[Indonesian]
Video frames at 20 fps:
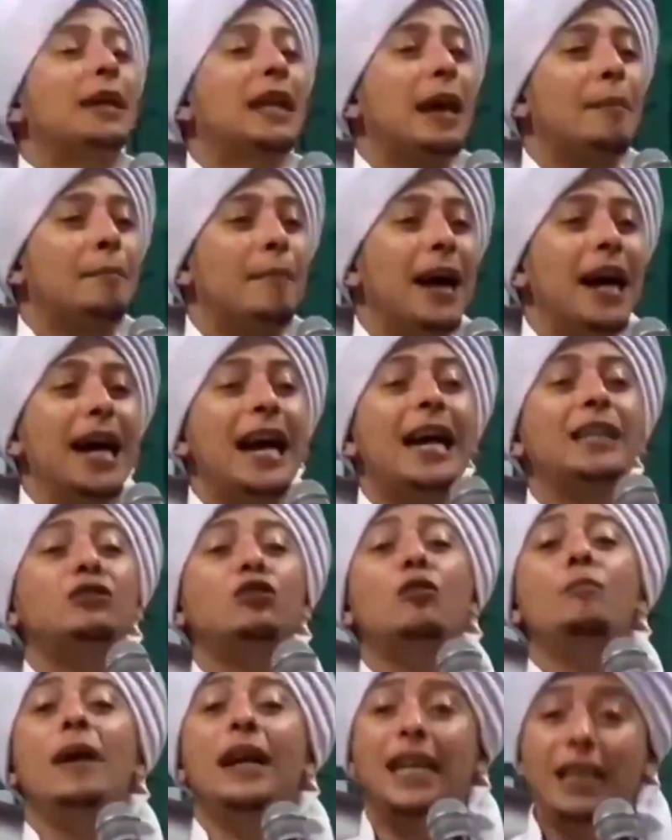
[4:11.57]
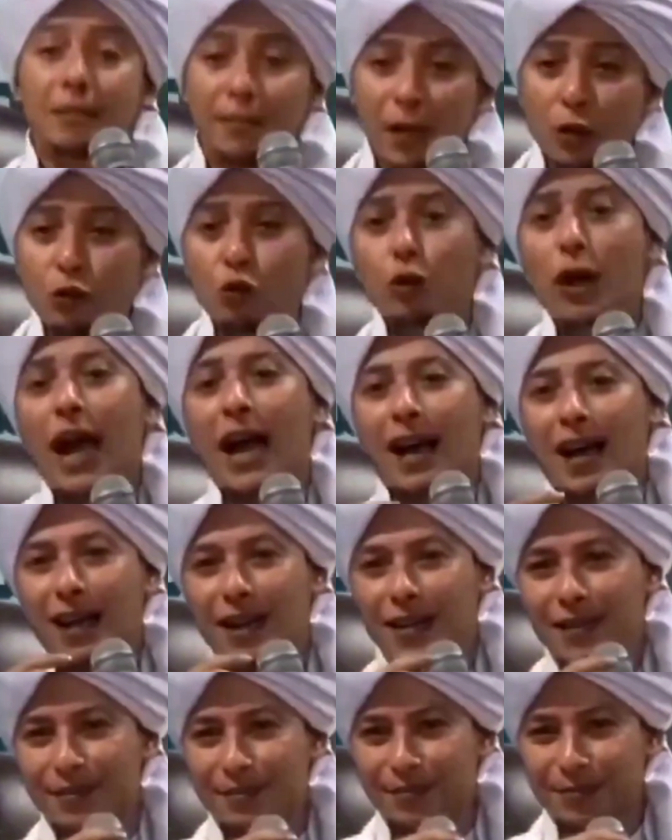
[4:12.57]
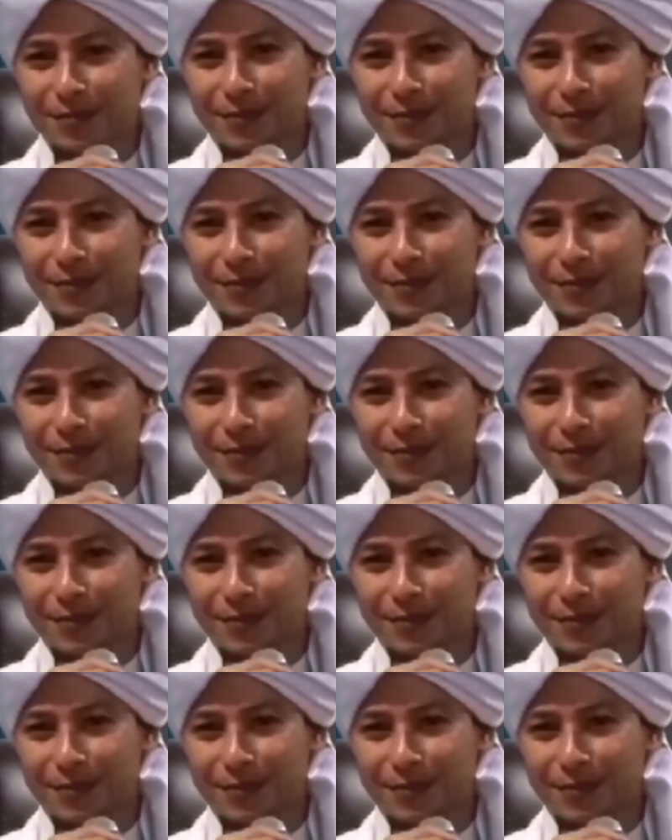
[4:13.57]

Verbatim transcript: menambah atau makin berkurang?